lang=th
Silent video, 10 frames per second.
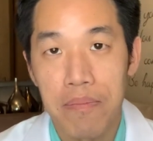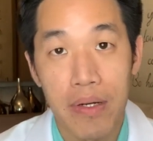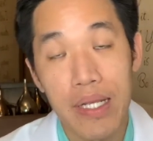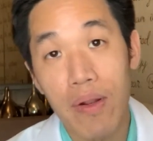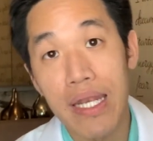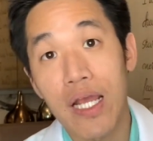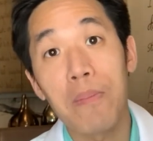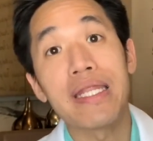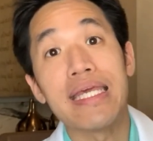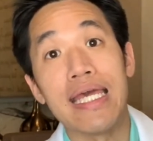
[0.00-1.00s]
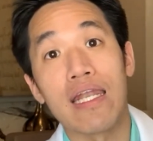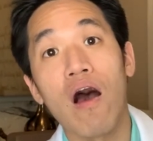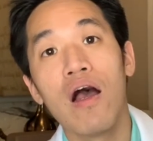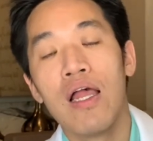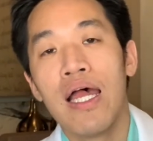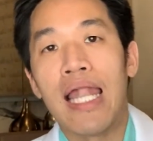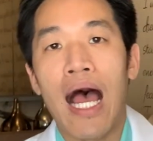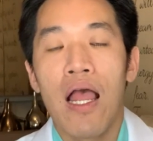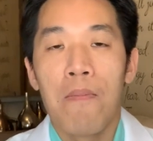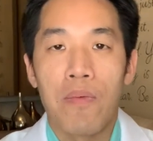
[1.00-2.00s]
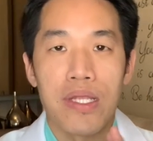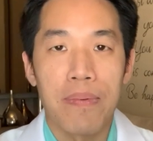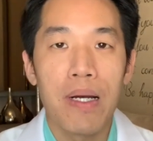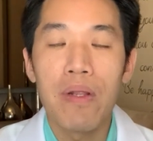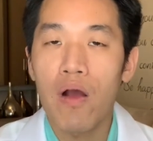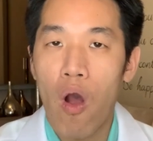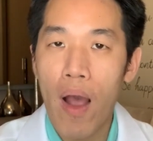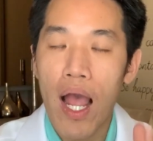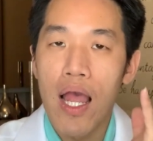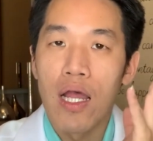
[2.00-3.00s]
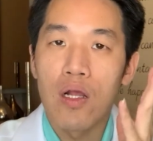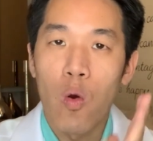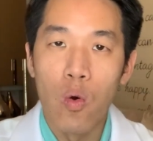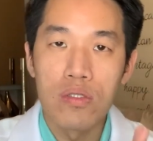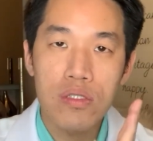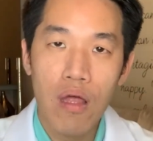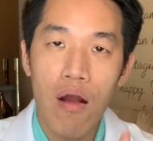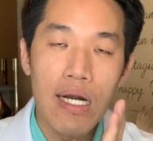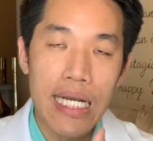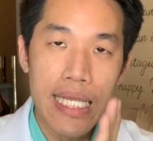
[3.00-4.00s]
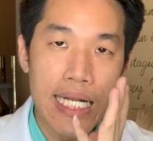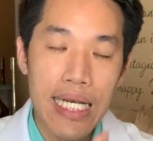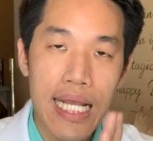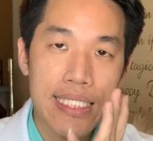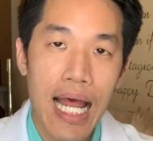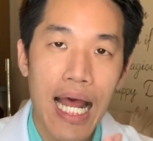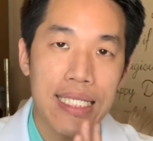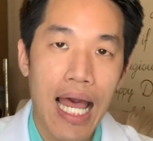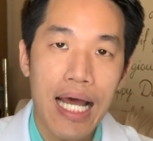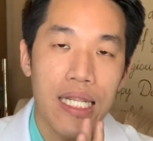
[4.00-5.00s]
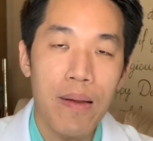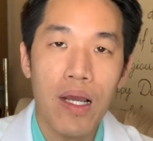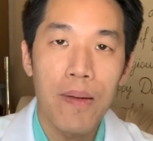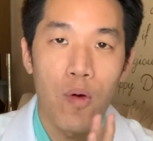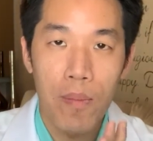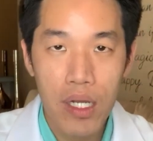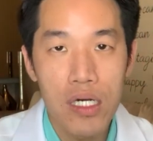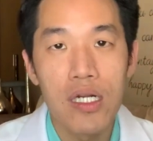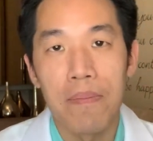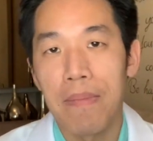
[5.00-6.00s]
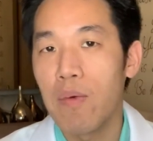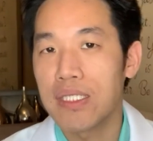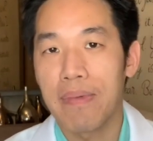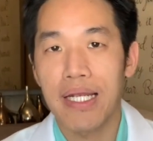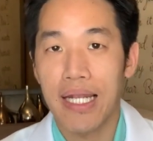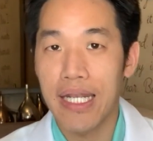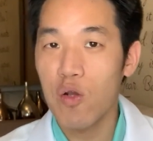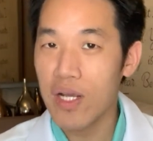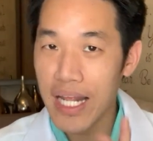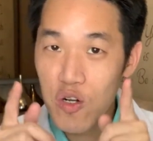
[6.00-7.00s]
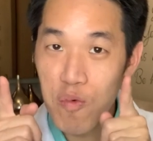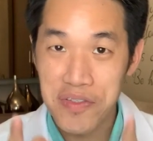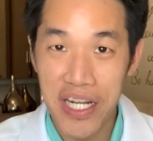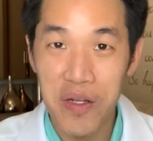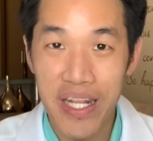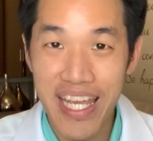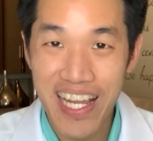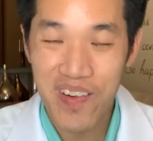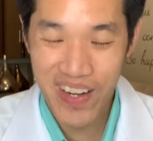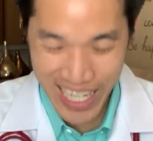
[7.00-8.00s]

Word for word: พอดีวันนี้เขาไม่ได้เขียนเนาะนะผมอยากจะเพิ่มเรื่องของว่าคุณต้องหลีกเลี่ยงท่าทางที่ทำให้การปวดมากขึ้นไม่ว่าจะเป็นขณะที่คุณกำลังดูหมอฟันอยู่นี้คุณ